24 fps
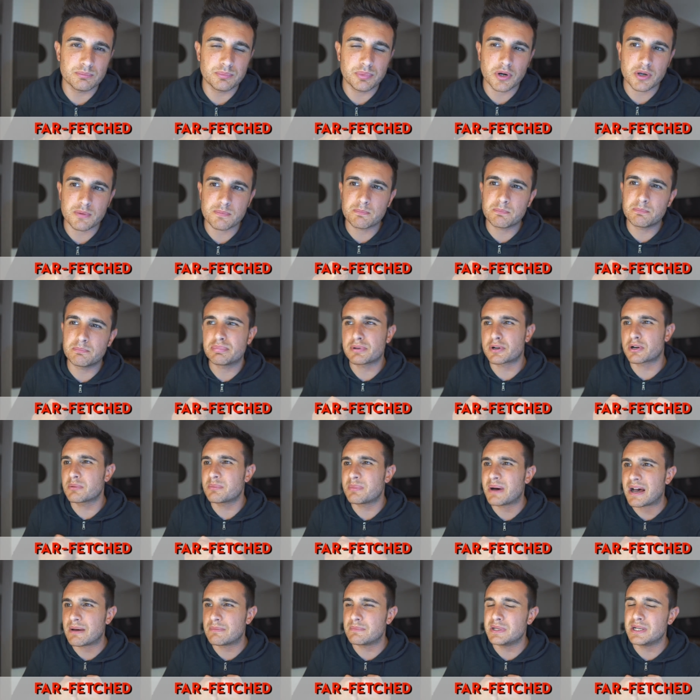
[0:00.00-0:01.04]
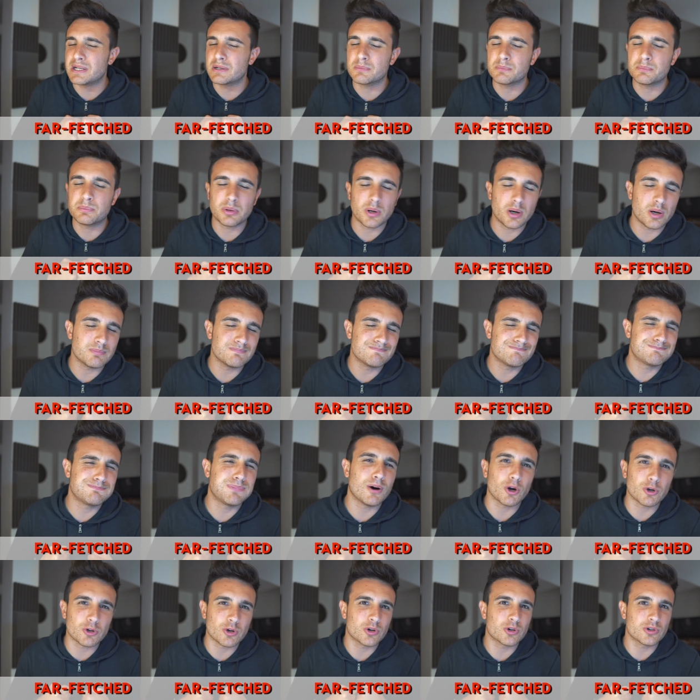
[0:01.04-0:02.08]
un po' improbabile, un po'
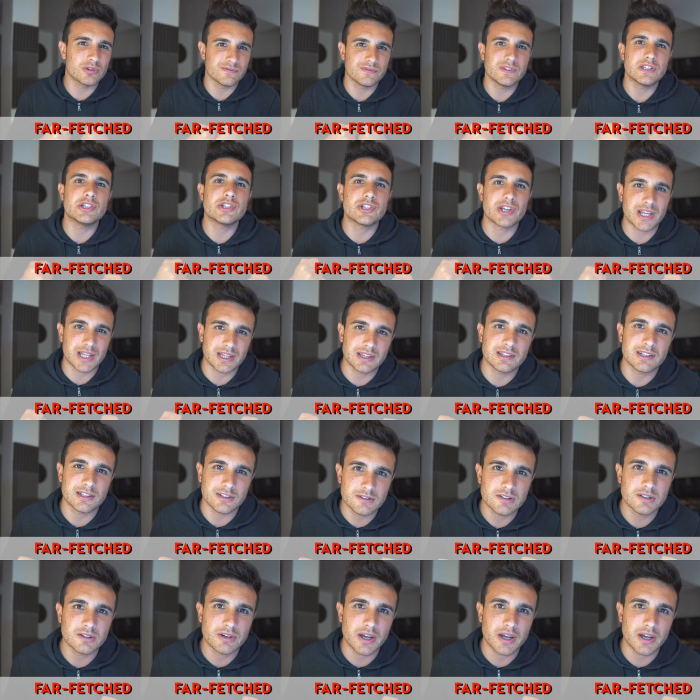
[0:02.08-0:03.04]
poco convincente.